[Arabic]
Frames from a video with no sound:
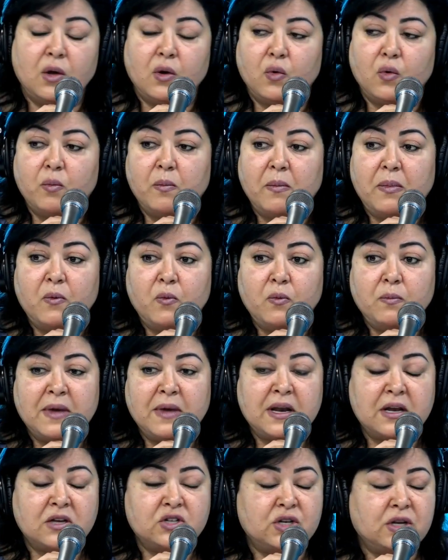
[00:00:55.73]

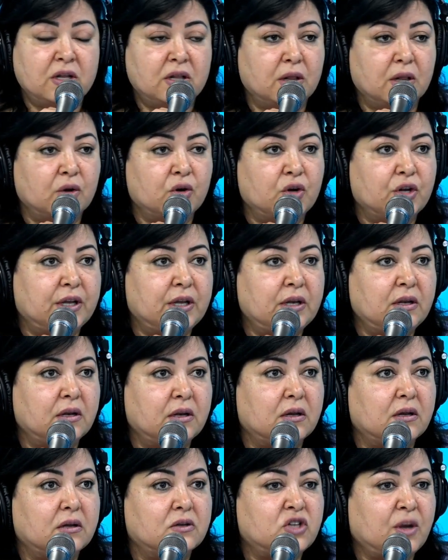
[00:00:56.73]
والمهرجانات الاخرين
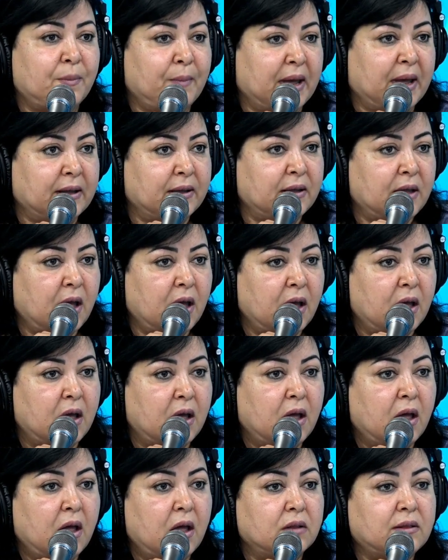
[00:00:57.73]
جمعيه
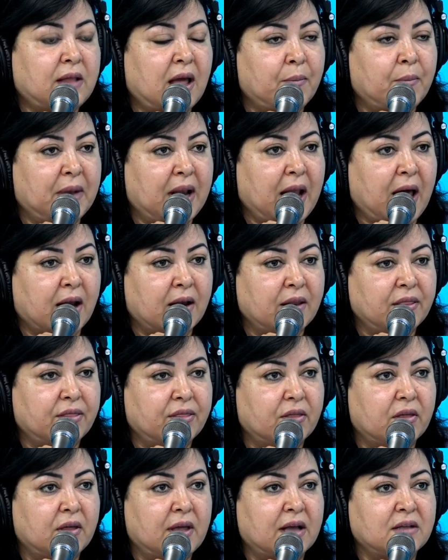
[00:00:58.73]
تعمل عرض
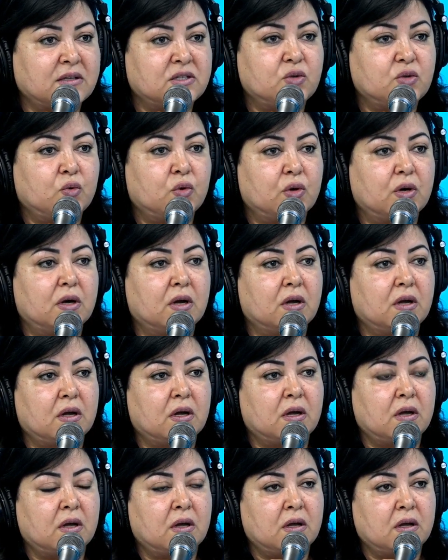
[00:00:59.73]
يعطيوك
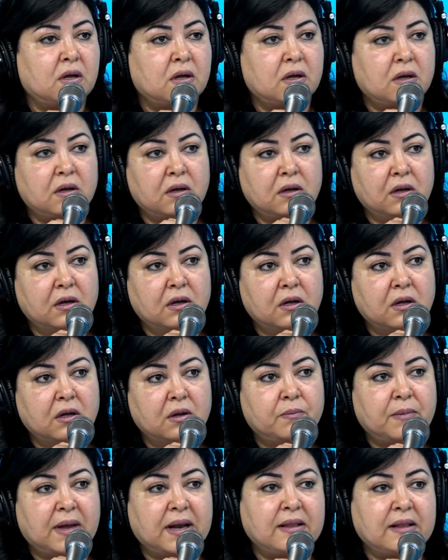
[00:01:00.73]
آه،
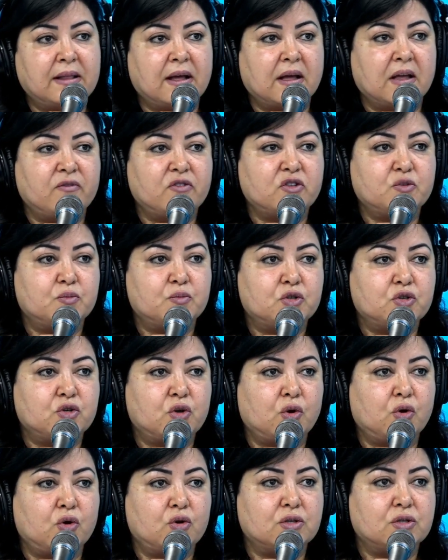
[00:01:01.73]
آه، معناتها كيفاش باش
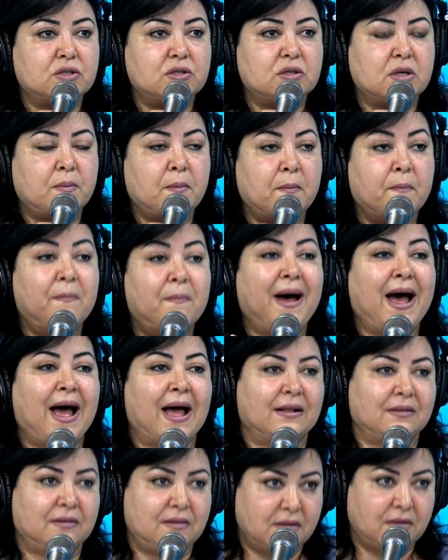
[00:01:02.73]
تخلص من بعد